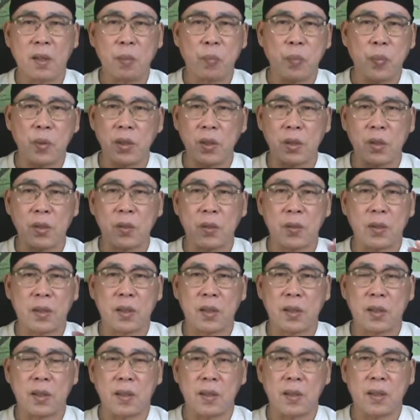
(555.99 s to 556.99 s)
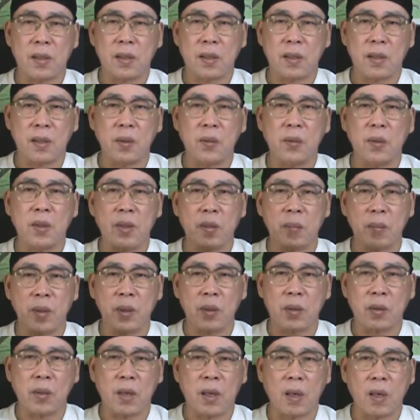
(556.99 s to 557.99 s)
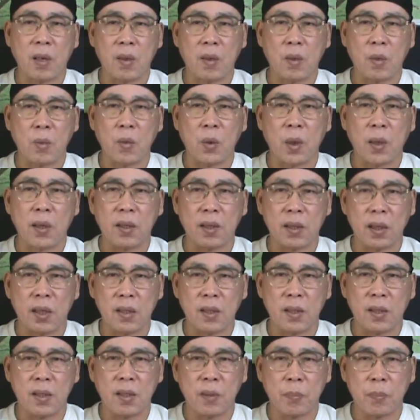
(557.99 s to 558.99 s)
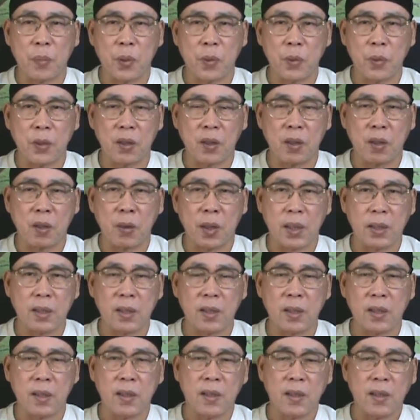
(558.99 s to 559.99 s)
不是公司的，因为里面有他灌了他这个普一的软体，